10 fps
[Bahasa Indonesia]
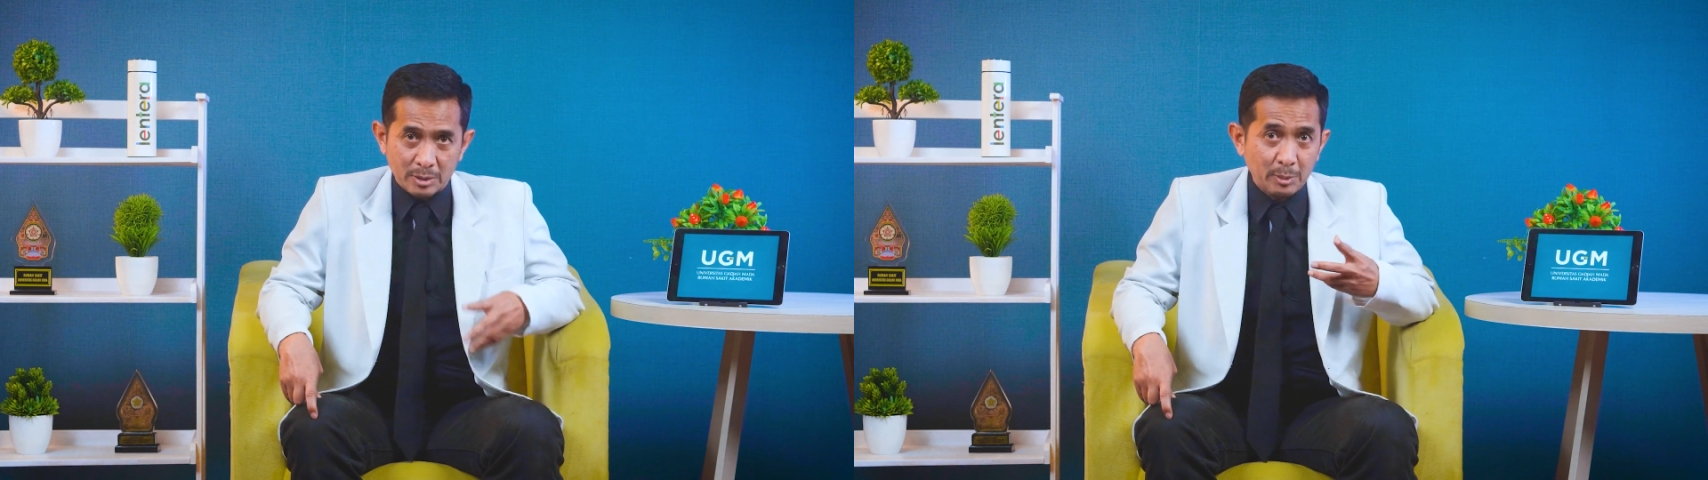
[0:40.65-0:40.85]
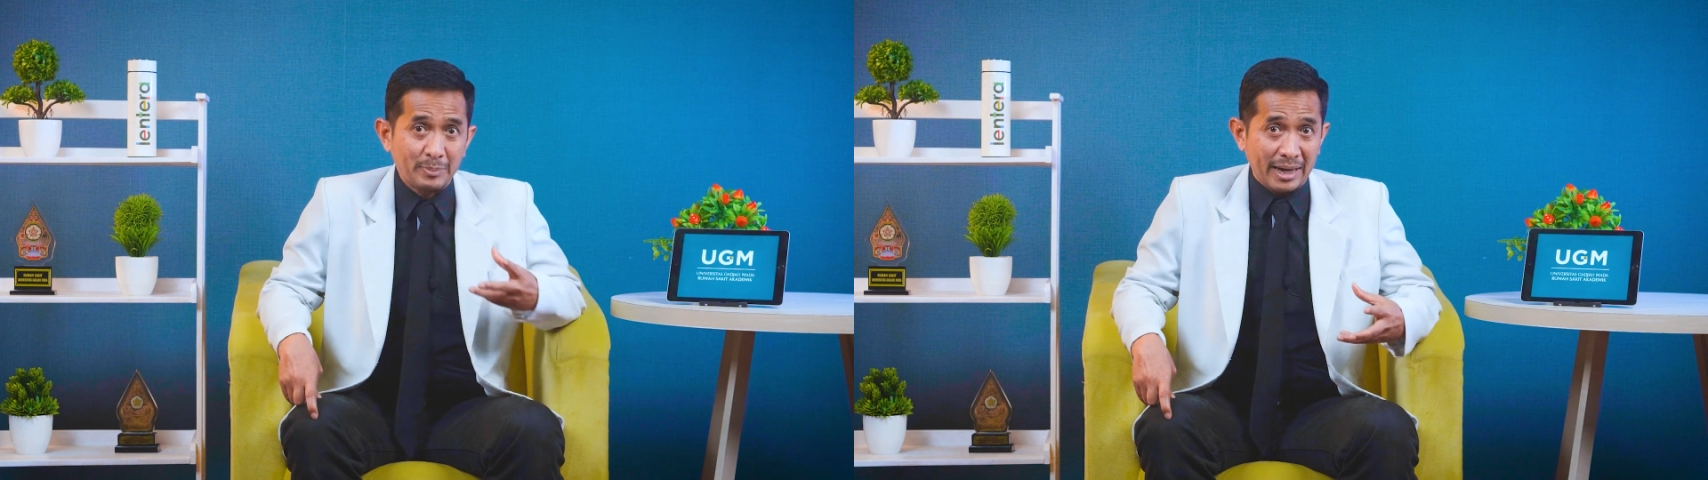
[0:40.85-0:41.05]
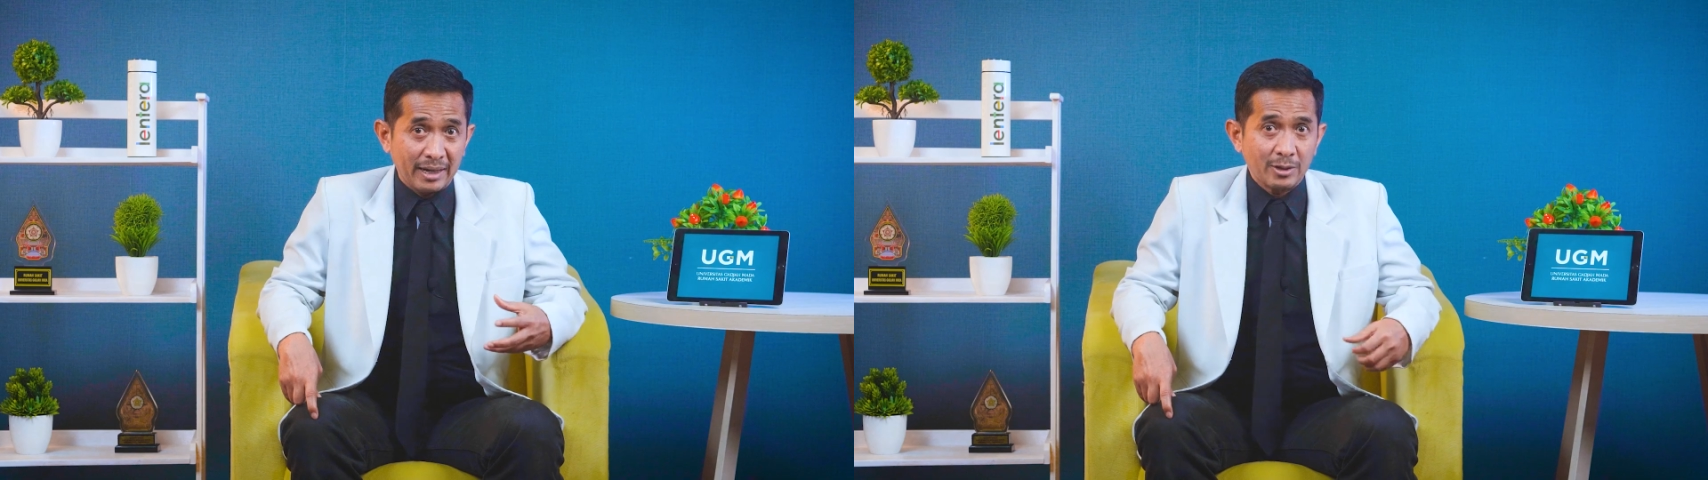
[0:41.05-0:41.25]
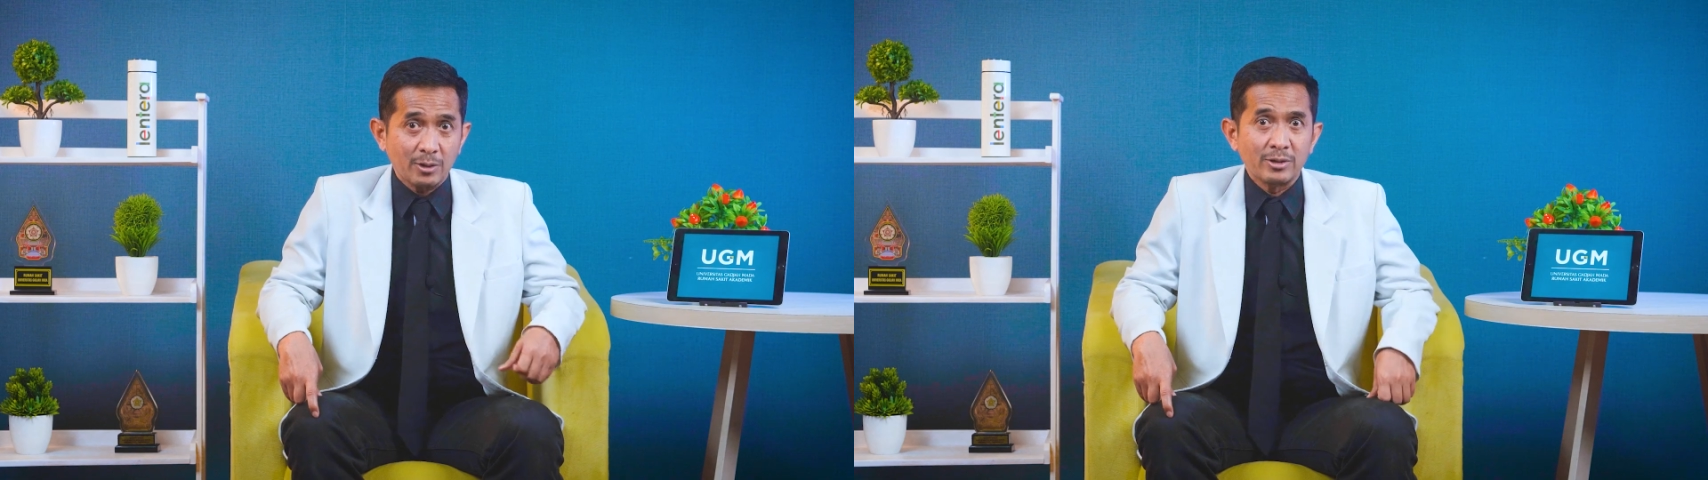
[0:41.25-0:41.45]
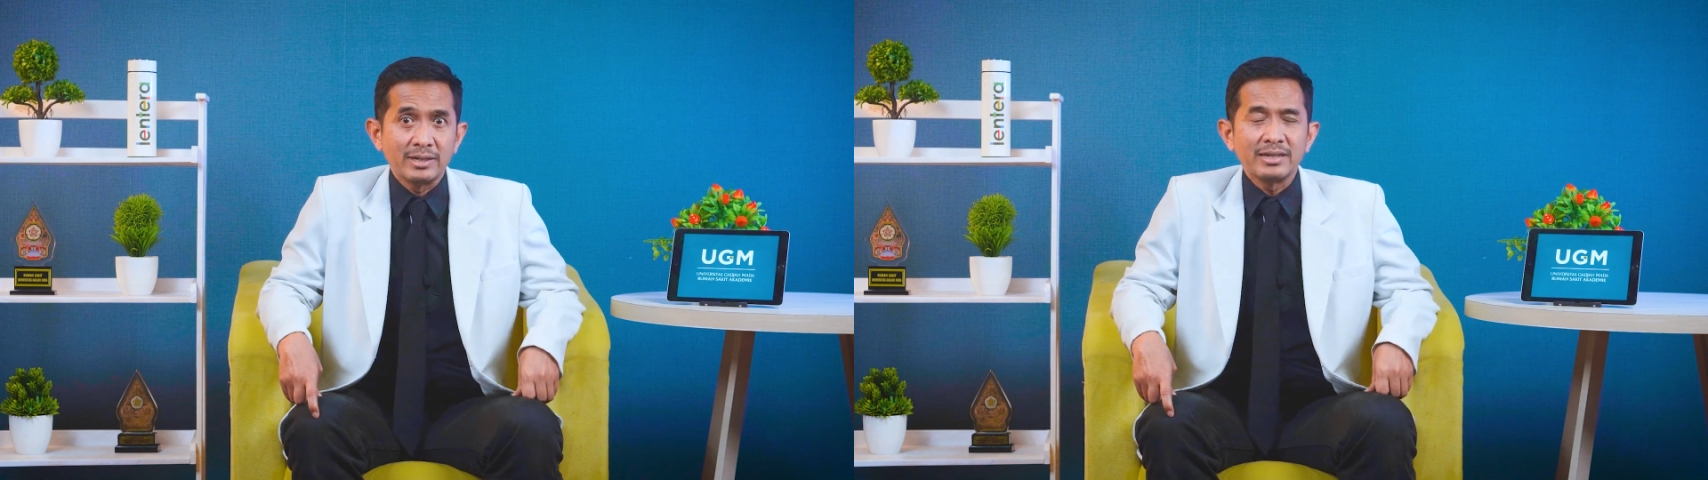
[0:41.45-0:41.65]
disebut penyakit
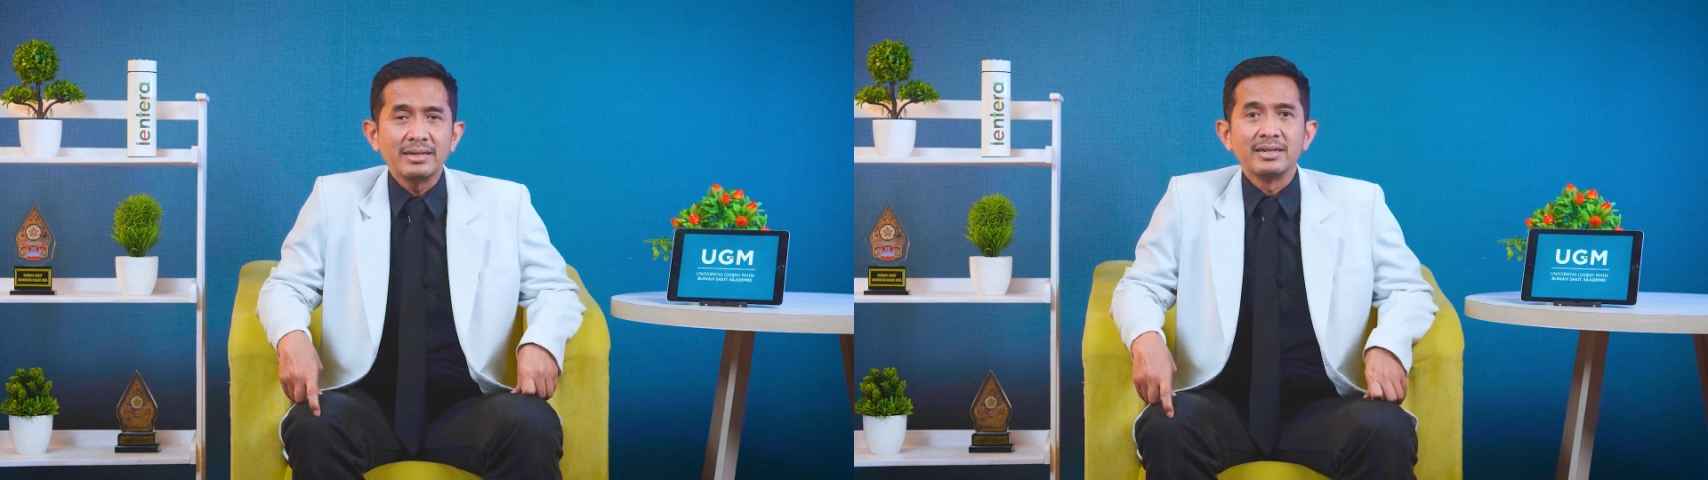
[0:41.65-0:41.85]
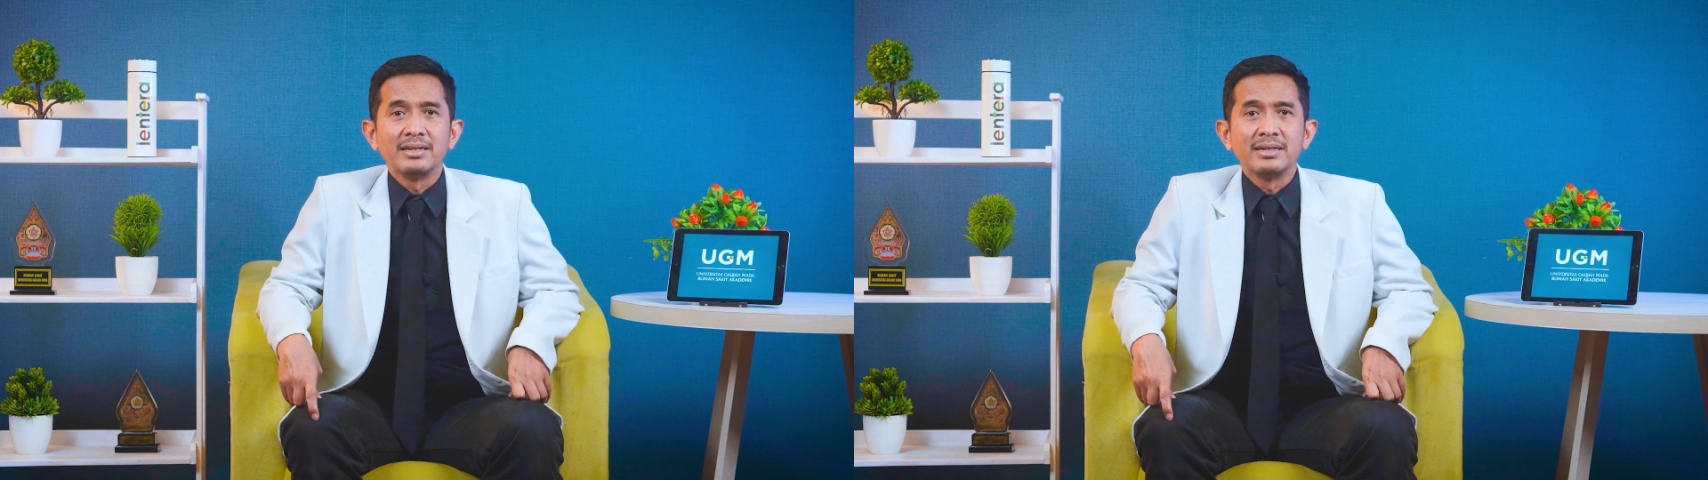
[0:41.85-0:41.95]
Crohn ya,